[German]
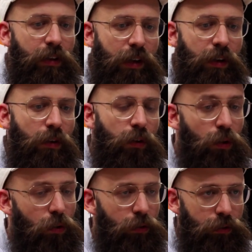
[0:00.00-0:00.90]
den anderen auch
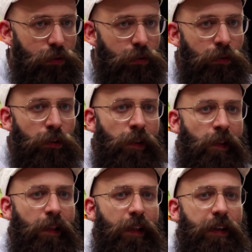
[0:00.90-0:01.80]
geguckt und so.
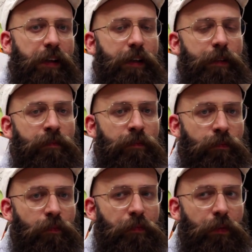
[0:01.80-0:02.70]
Ähm,